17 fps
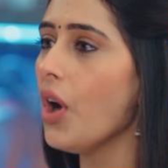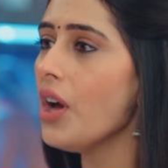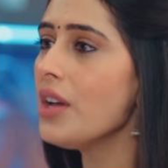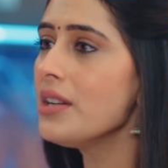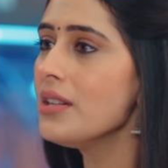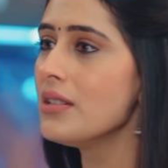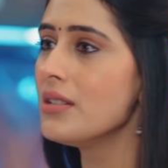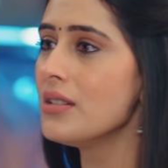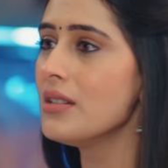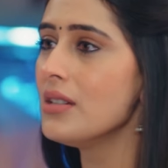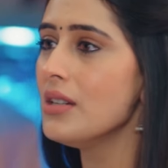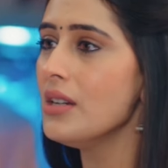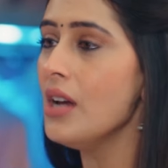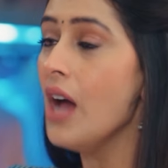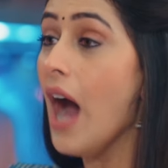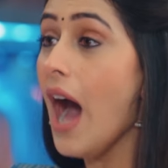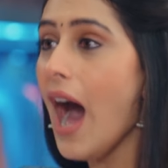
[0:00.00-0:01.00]
और
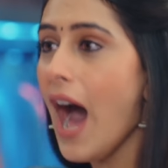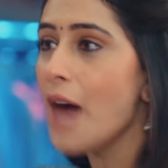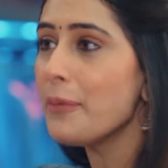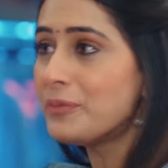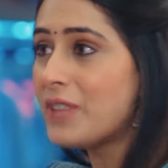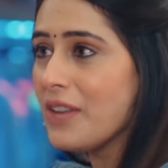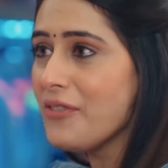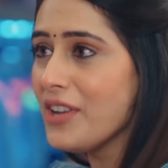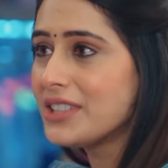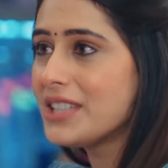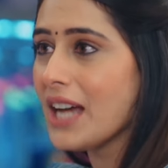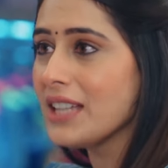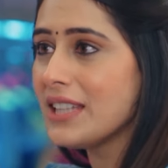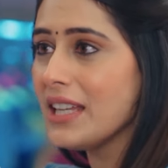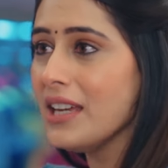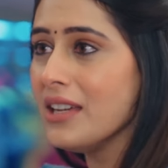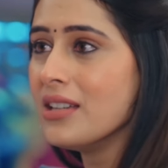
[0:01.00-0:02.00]
आप थी विद्या
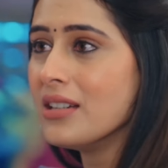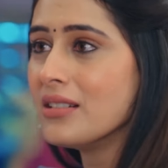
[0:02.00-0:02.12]
दी